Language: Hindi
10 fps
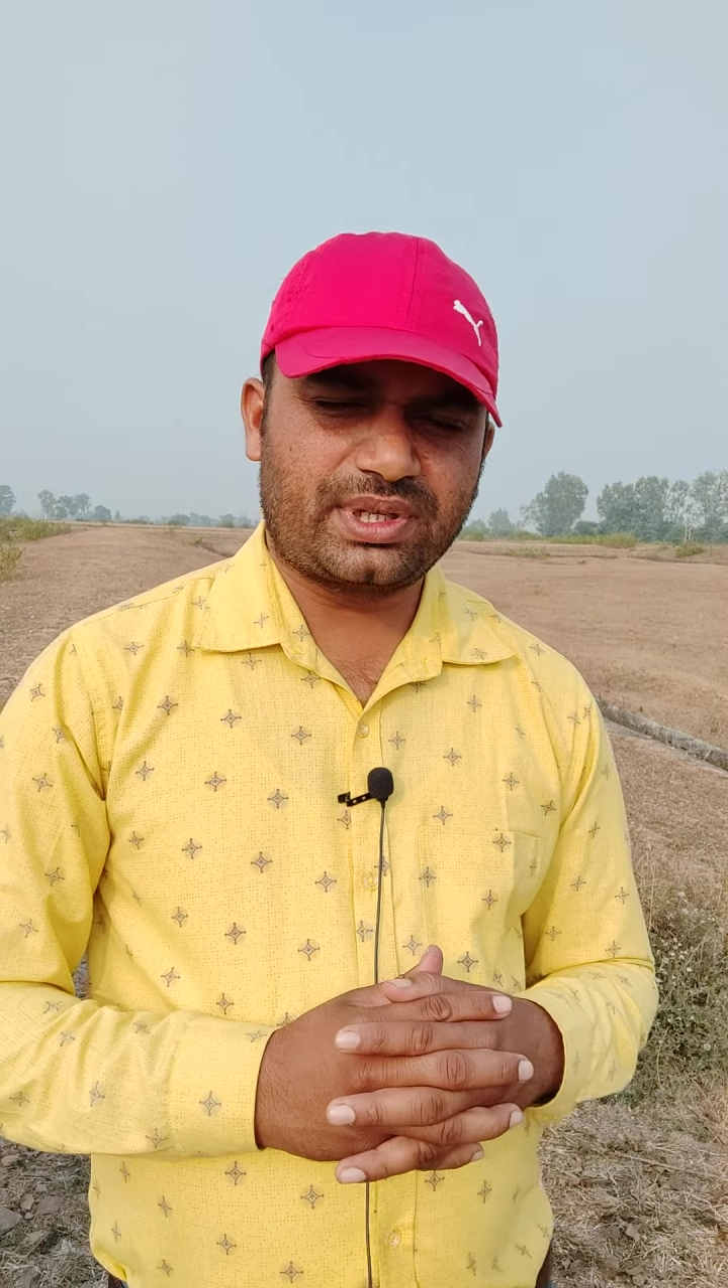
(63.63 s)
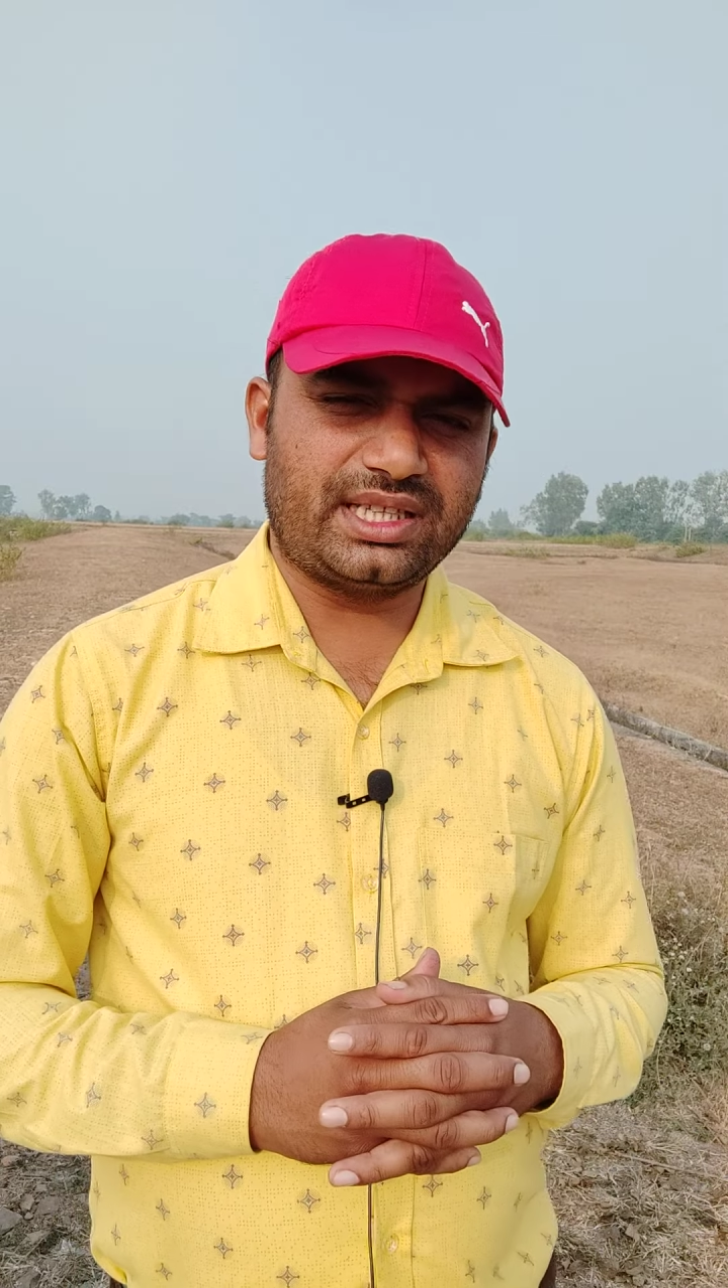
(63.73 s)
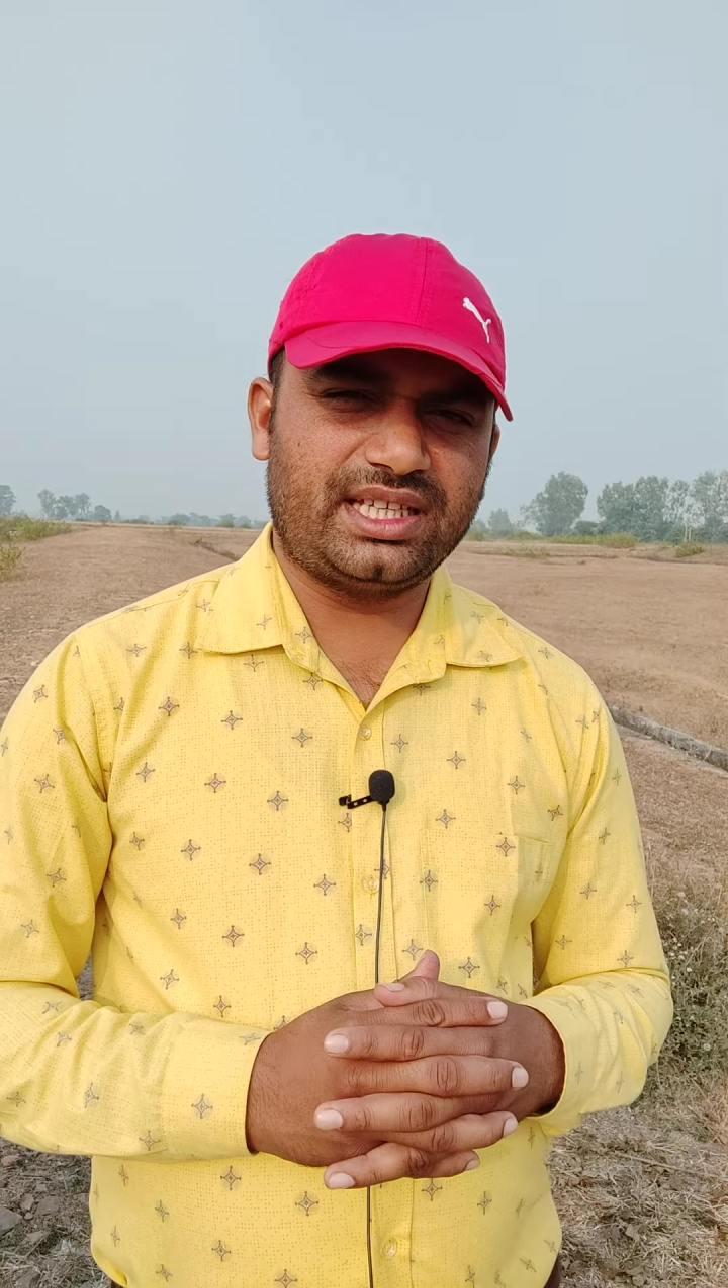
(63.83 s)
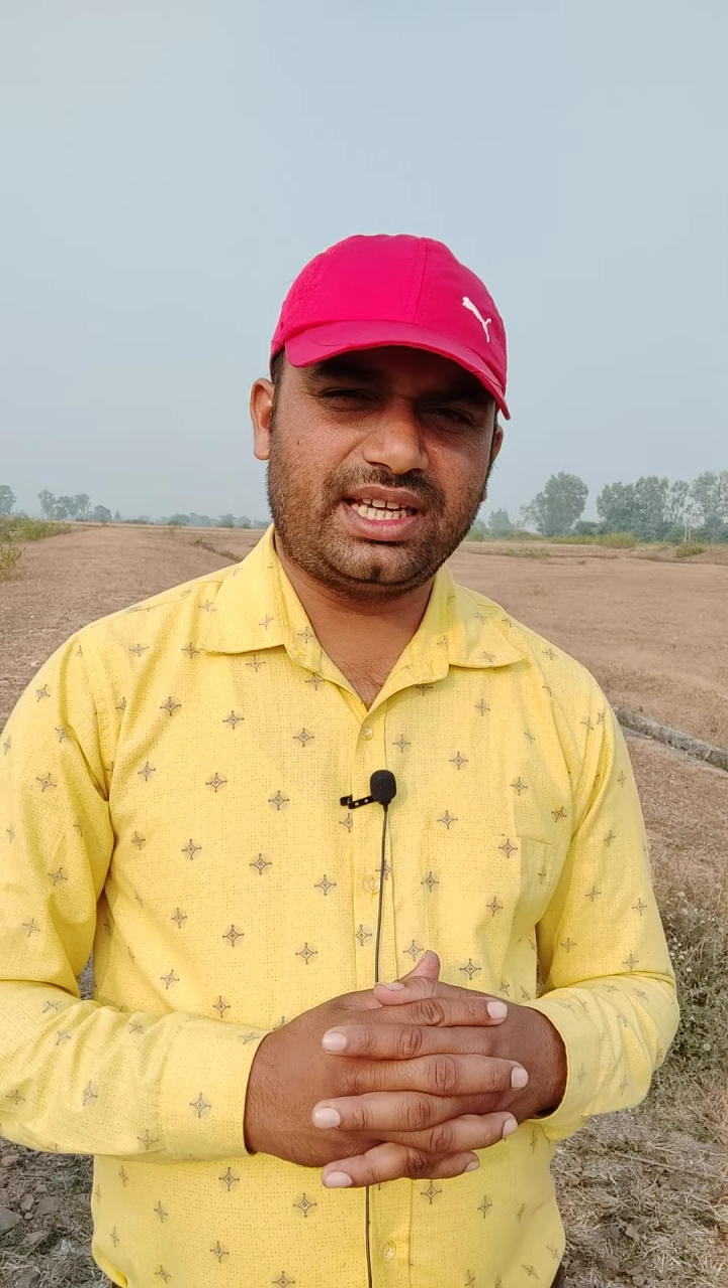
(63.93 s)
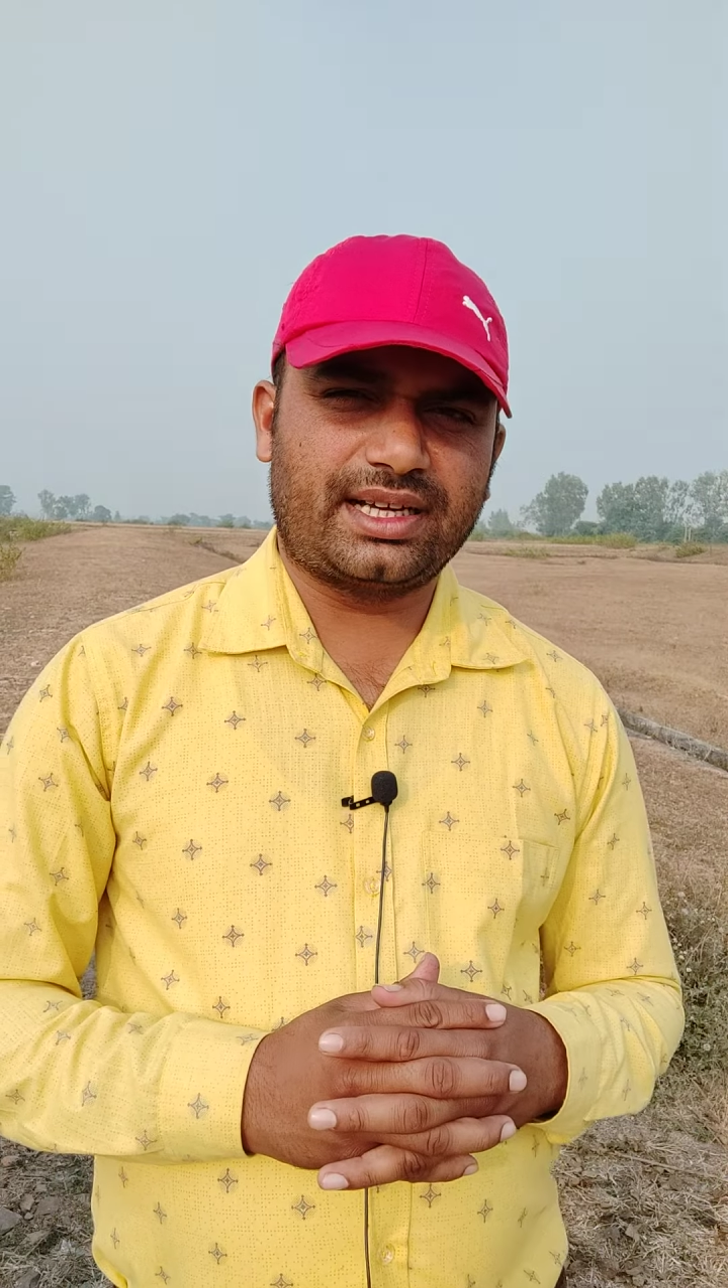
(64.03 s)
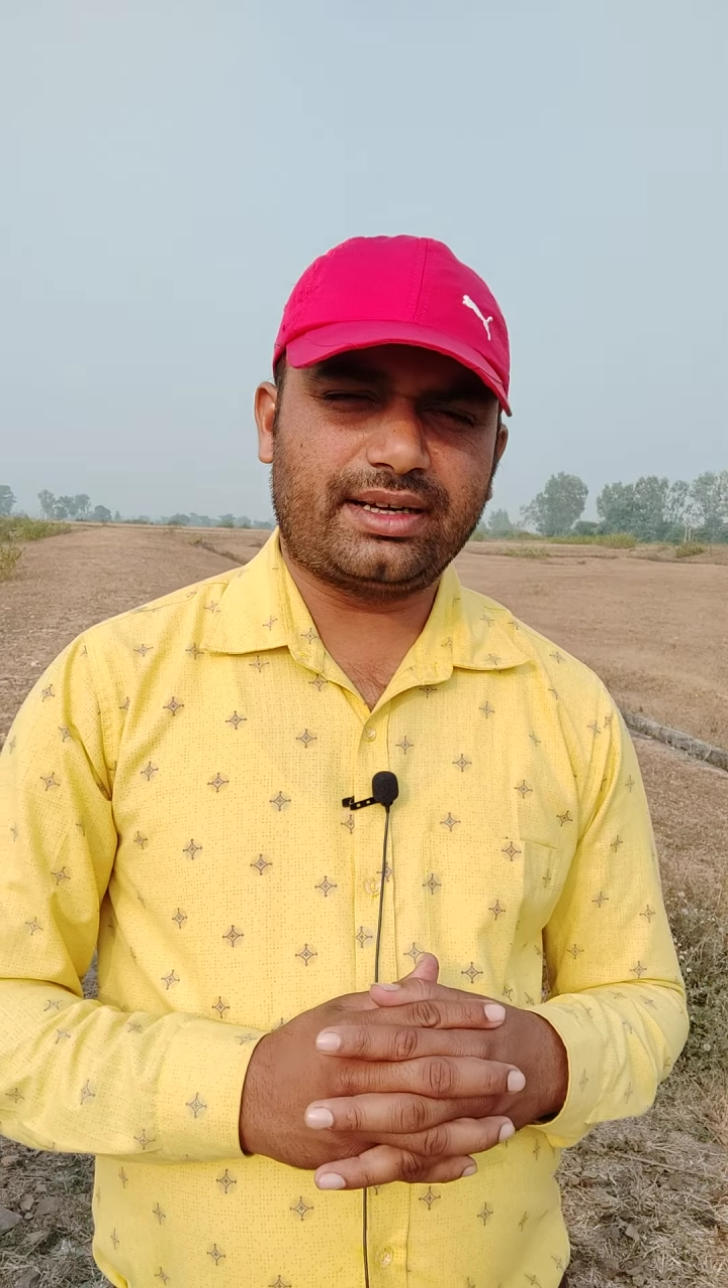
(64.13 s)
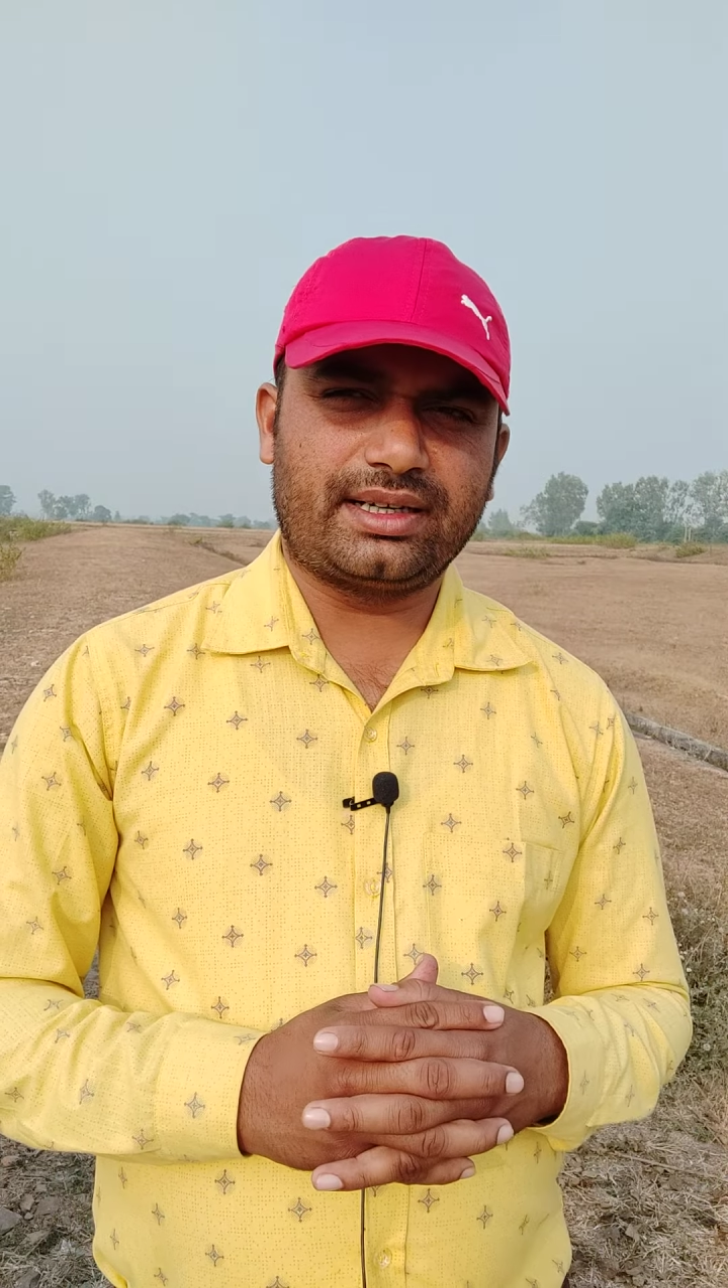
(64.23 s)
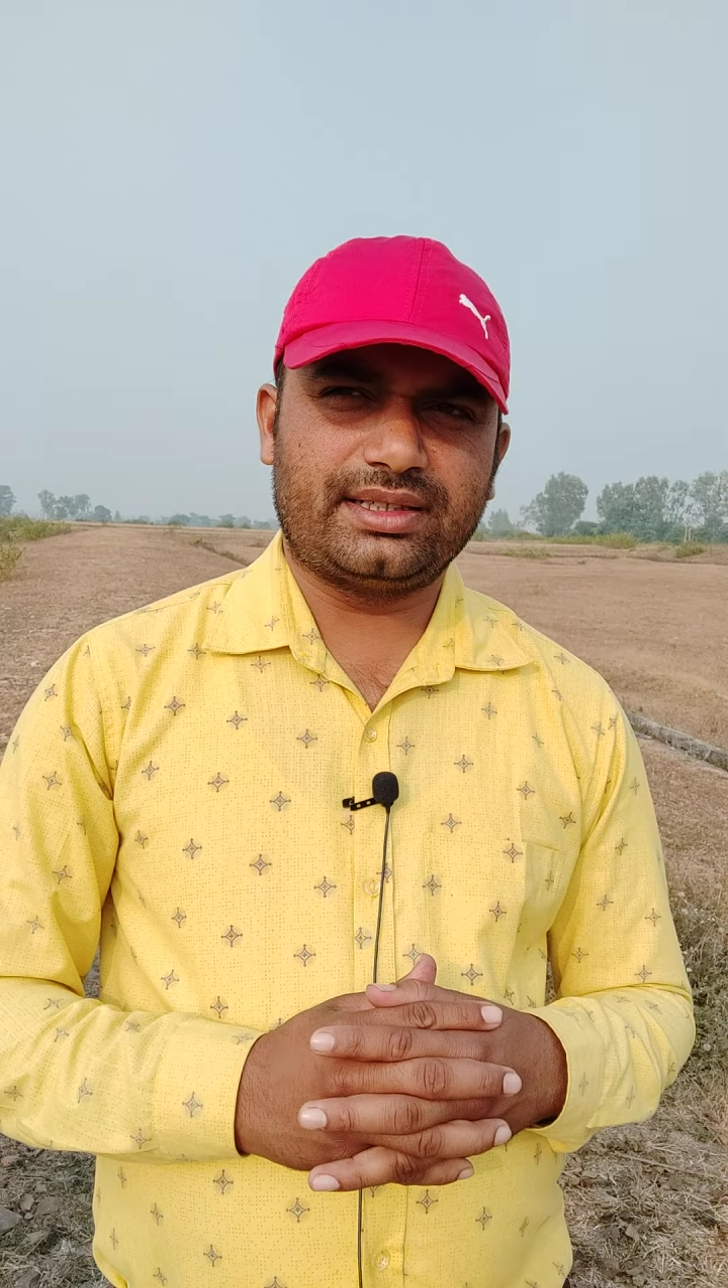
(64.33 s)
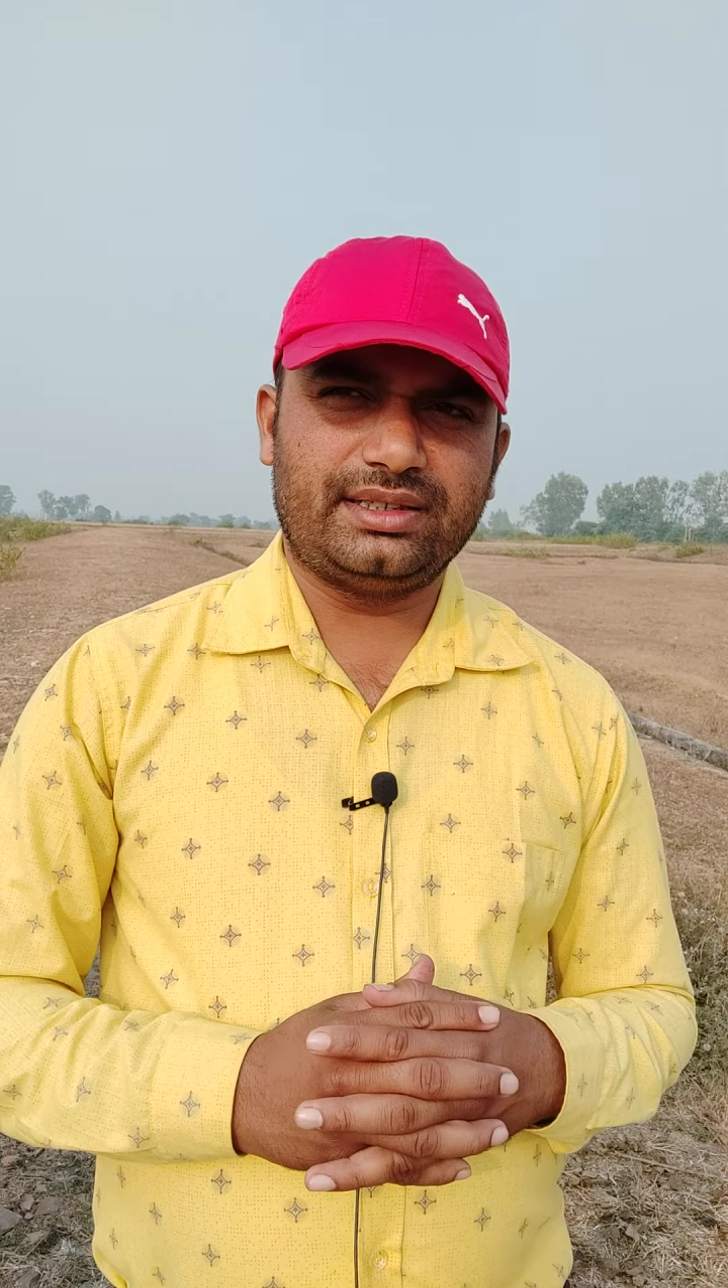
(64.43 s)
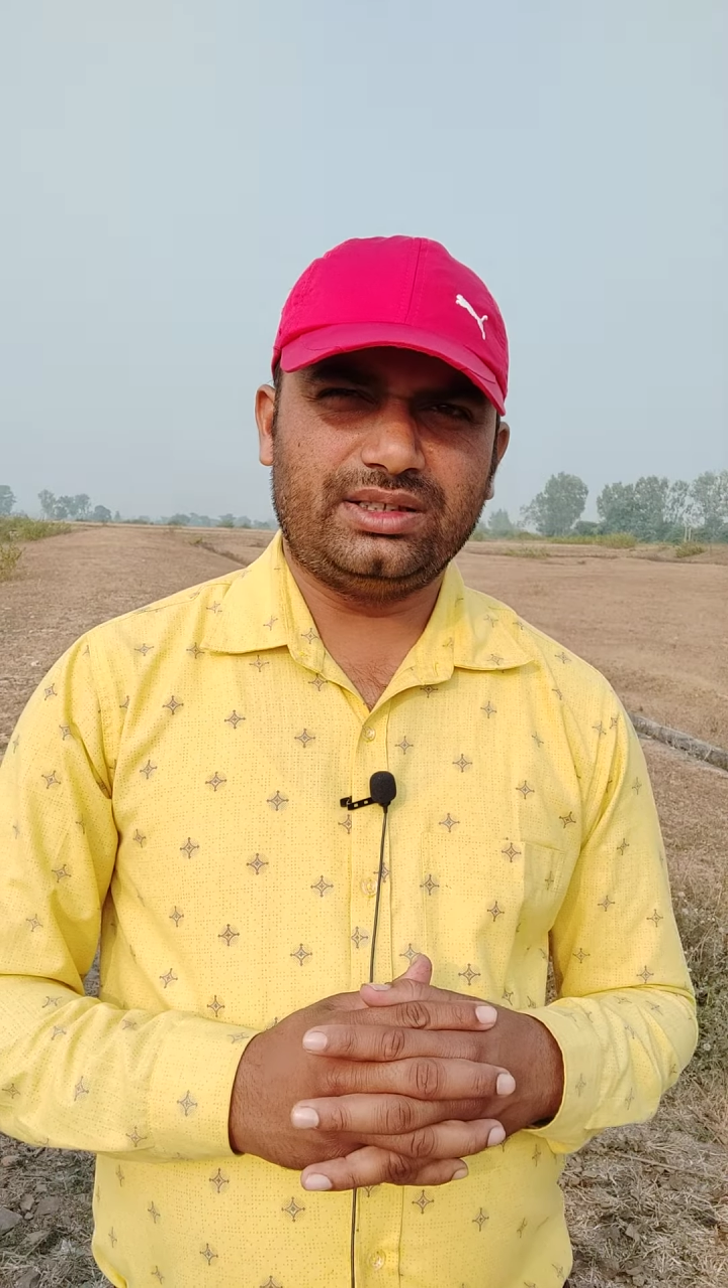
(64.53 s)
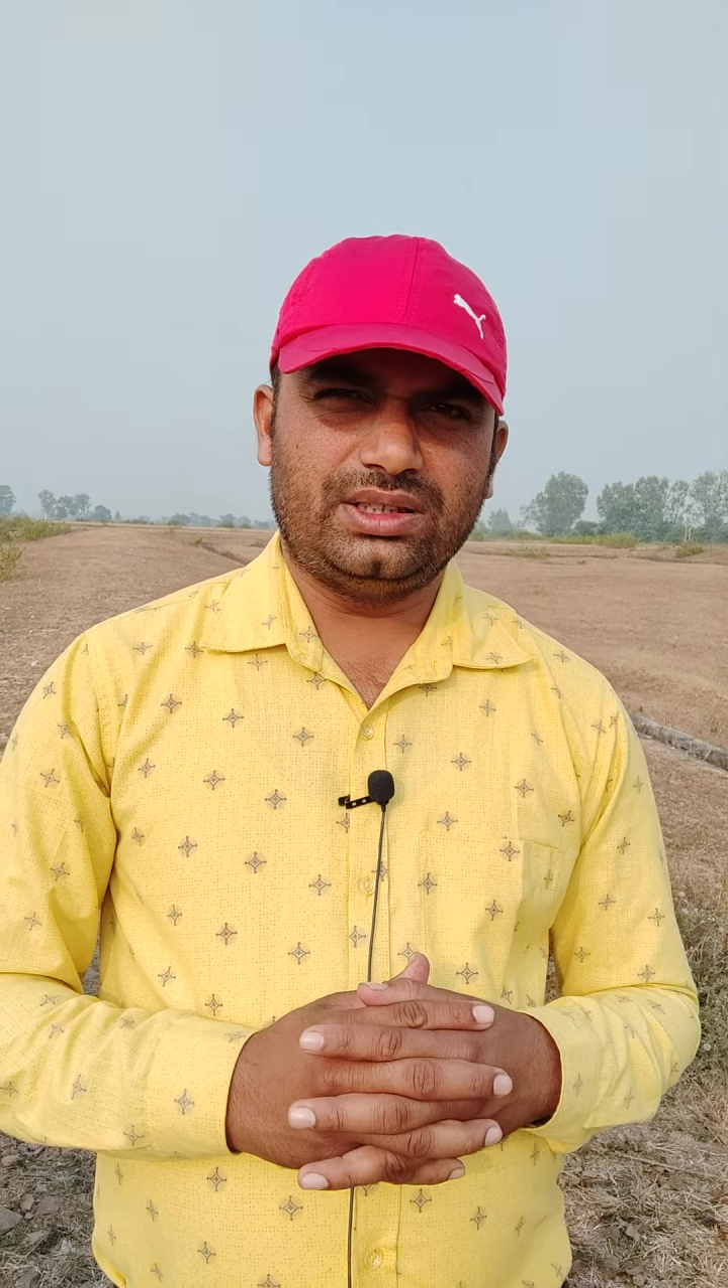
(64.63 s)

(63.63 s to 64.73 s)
प्रति एकड़